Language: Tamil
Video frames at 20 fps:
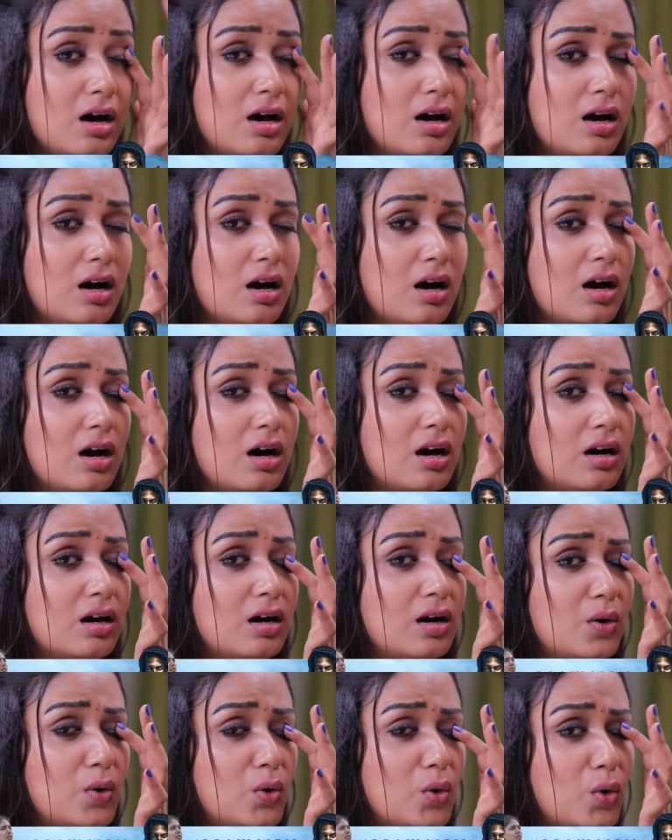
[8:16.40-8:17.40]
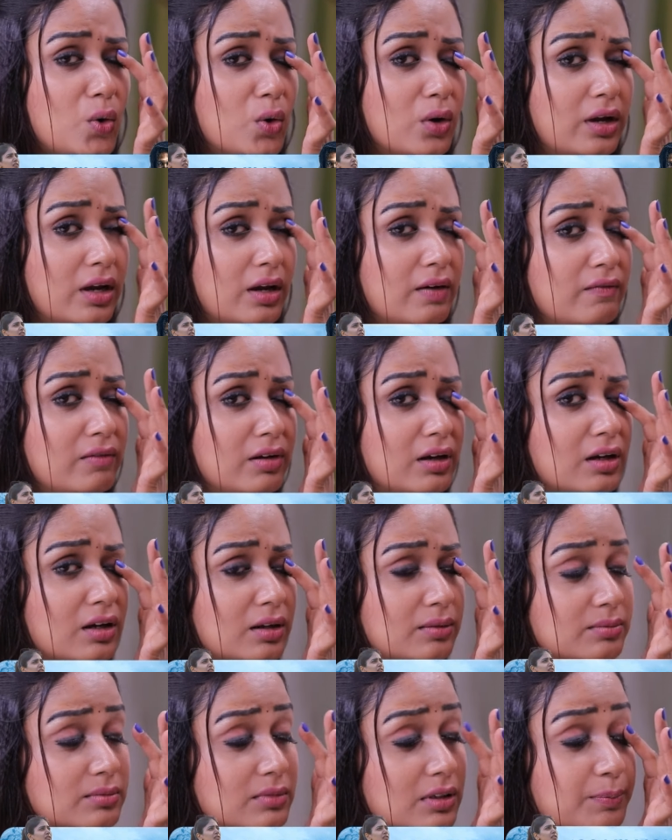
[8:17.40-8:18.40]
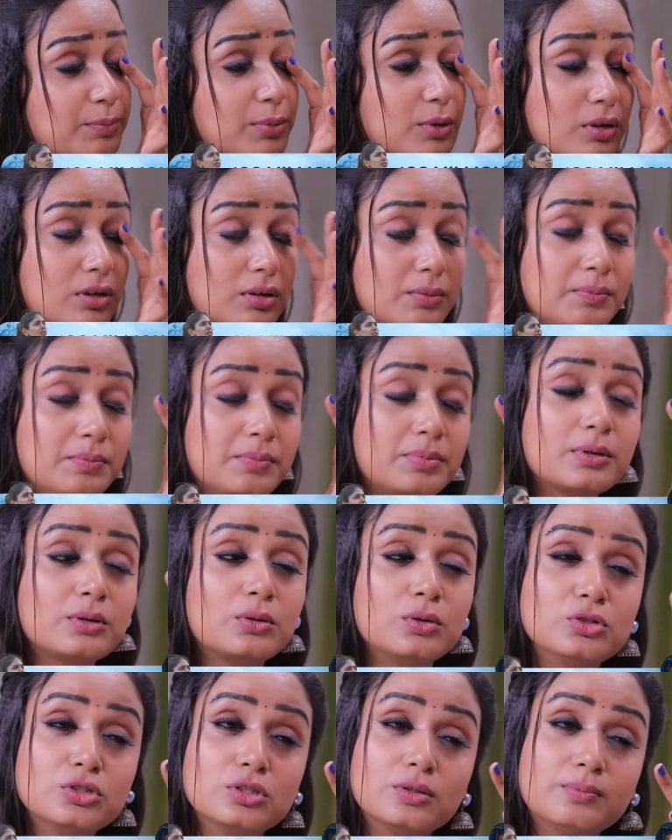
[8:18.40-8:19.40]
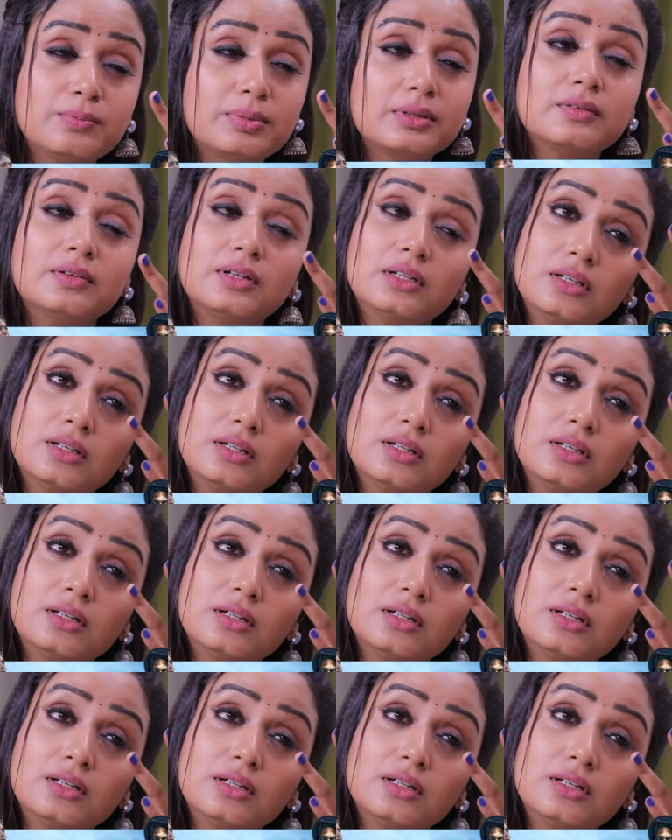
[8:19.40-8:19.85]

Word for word: ஆ ஓகே தான் விக்ரம் இப்போ இப்போ கொஞ்சம்